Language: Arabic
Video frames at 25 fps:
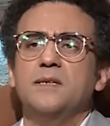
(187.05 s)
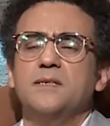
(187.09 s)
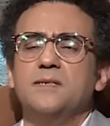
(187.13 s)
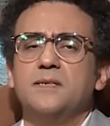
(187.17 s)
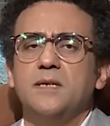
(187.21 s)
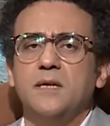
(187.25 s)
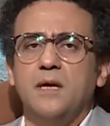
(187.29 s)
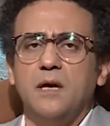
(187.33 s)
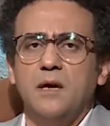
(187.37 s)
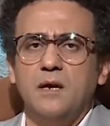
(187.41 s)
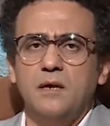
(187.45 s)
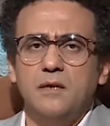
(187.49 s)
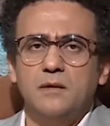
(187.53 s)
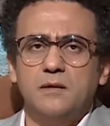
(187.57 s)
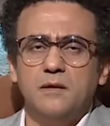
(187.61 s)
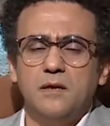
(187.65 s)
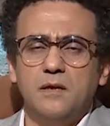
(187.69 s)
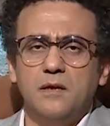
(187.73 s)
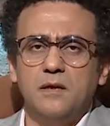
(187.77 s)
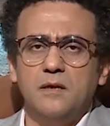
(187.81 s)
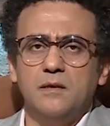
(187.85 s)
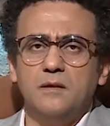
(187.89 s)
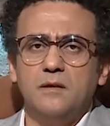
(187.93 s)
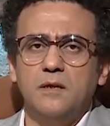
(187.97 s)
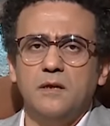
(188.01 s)
سيئه جدا
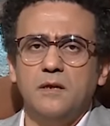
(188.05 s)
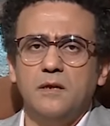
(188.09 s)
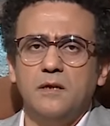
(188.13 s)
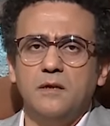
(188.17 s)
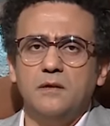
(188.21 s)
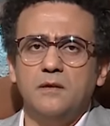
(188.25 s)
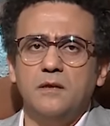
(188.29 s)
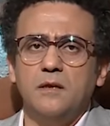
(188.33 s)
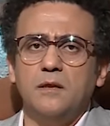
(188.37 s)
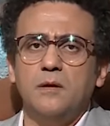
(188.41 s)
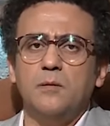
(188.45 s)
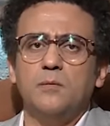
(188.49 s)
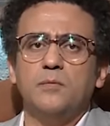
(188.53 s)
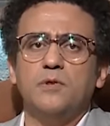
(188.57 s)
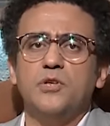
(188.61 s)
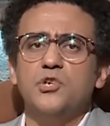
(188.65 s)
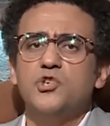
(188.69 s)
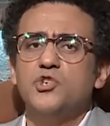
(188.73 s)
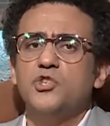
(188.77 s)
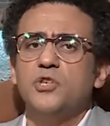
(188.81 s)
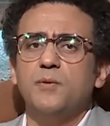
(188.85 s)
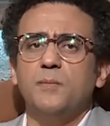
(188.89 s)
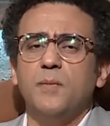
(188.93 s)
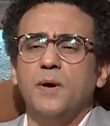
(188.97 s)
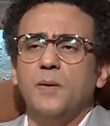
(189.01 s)
جدا جدا
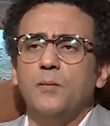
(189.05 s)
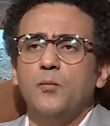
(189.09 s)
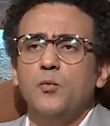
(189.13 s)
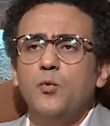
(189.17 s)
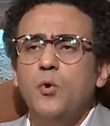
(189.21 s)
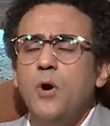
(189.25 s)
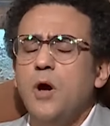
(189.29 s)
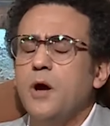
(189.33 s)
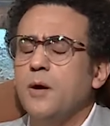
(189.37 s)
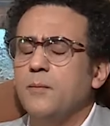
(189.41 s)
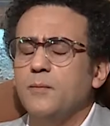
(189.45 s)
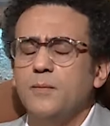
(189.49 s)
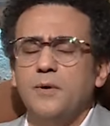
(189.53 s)
تشتم ابوها